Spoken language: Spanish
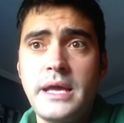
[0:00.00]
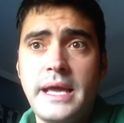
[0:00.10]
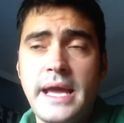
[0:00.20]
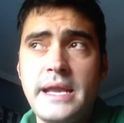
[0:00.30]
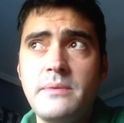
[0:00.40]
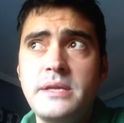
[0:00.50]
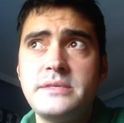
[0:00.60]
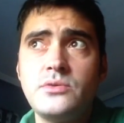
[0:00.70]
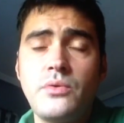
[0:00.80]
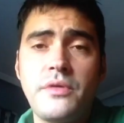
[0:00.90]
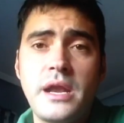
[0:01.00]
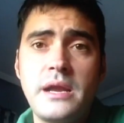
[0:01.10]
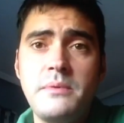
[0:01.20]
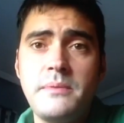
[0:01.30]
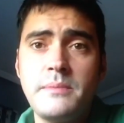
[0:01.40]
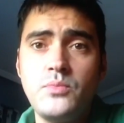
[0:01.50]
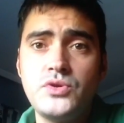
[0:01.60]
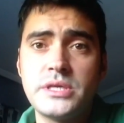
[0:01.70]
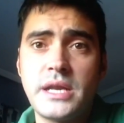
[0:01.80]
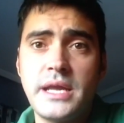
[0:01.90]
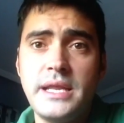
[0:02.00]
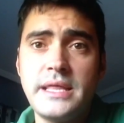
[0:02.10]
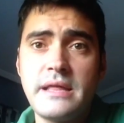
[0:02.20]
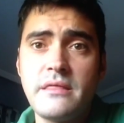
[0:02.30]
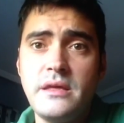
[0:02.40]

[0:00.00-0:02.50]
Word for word: que a nivel institucional vive mucha tranquilidad